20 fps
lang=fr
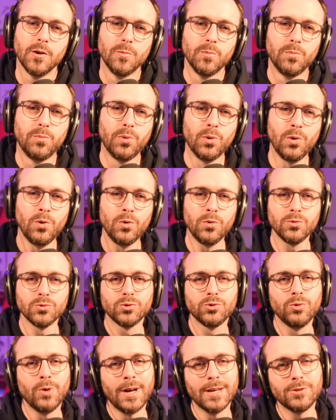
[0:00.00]

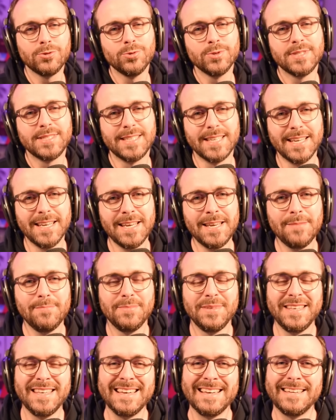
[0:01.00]
Bonjour à tous et
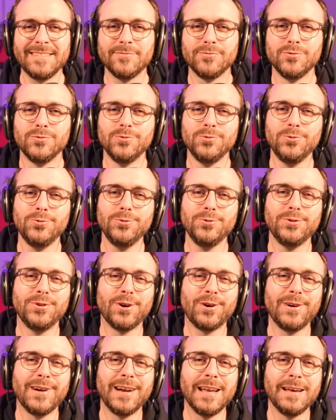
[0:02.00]
bienvenue
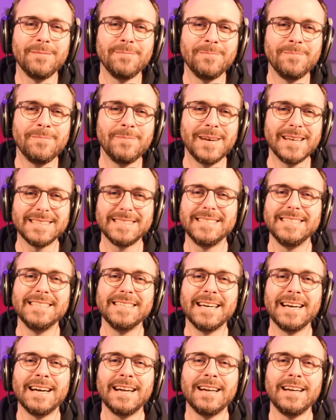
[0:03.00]
dans la
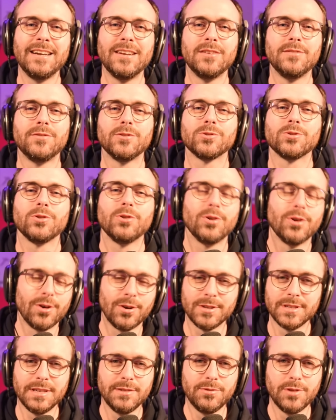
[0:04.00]
matinale, votre
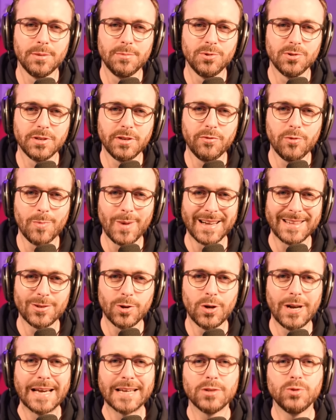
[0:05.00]
rendez-vous hebdo qui vous parle de
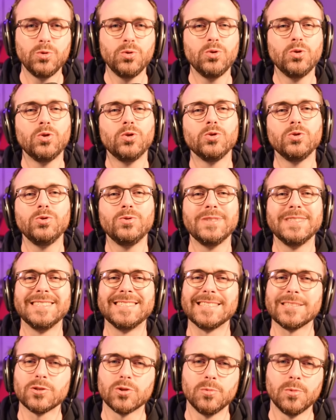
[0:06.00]
l'actu, de l'audio et des
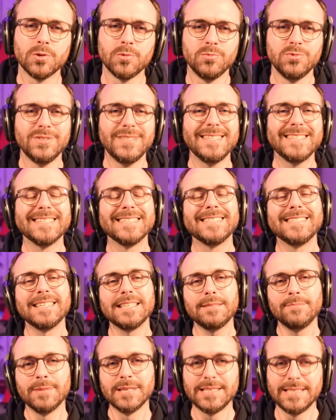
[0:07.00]
instruments de musique. Et
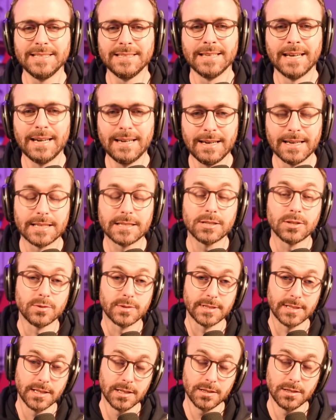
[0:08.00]
cette matinale, la
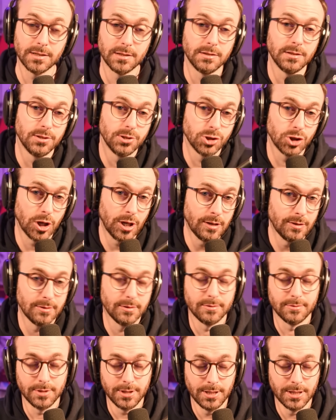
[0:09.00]
105 déjà,
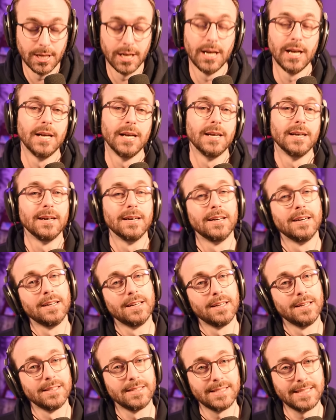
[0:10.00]
oui,
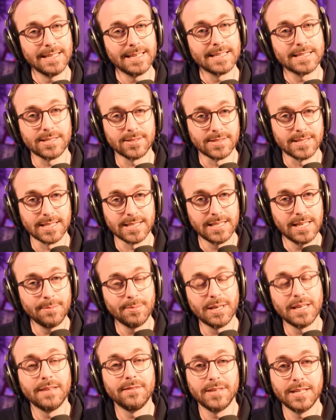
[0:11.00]
euh, c'est la
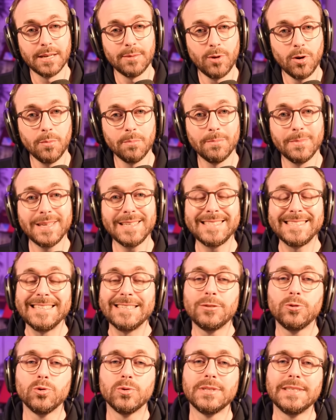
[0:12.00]
105e évidemment, mais
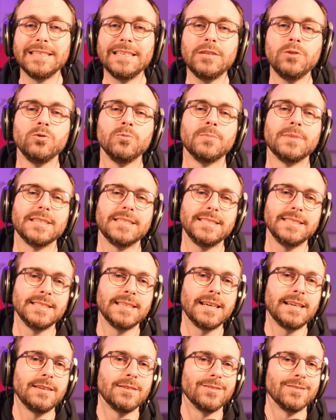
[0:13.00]
c'est aussi une
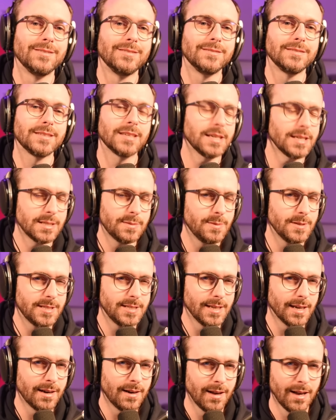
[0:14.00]
matinale euh, très
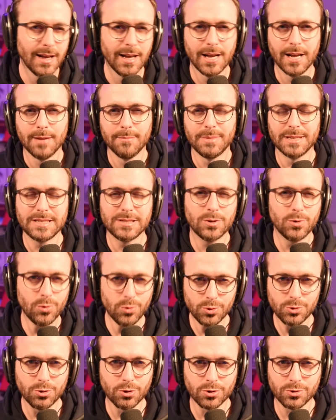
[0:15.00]
spéciale parce
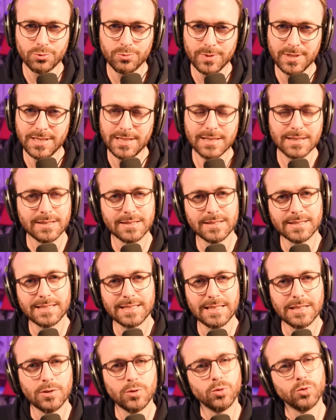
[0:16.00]
qu'aujourd'hui euh,
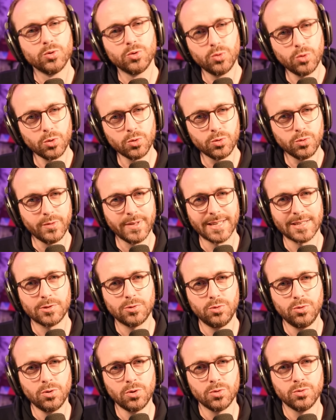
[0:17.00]
c'est le jour
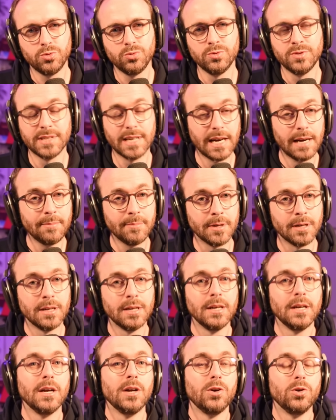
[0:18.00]
d'ouverture du NAM.
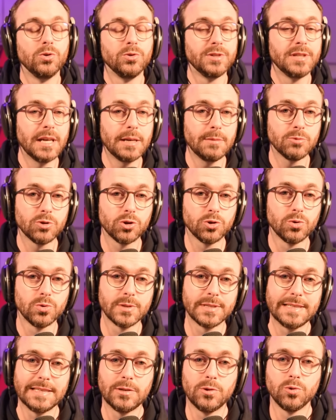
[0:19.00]
Le NAM Show,
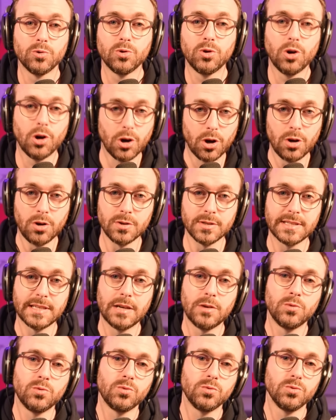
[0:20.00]
c'est le grand
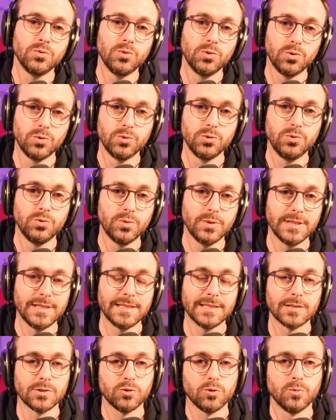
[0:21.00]
salon de l'audio et
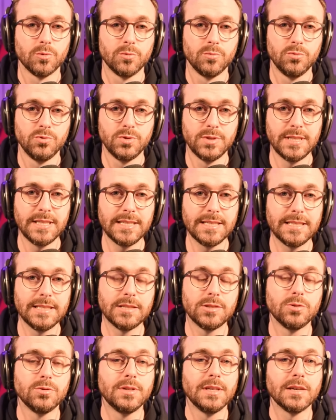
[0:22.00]
des instruments de musique qui
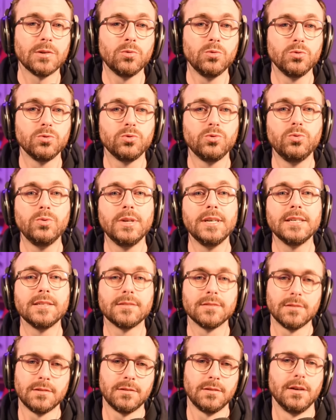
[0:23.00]
se déroule tous
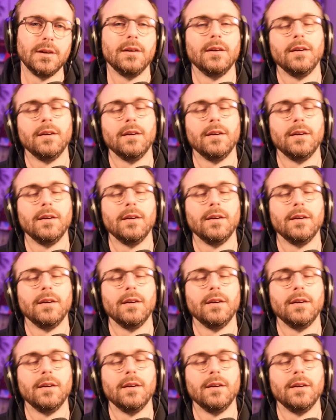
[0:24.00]
les ans.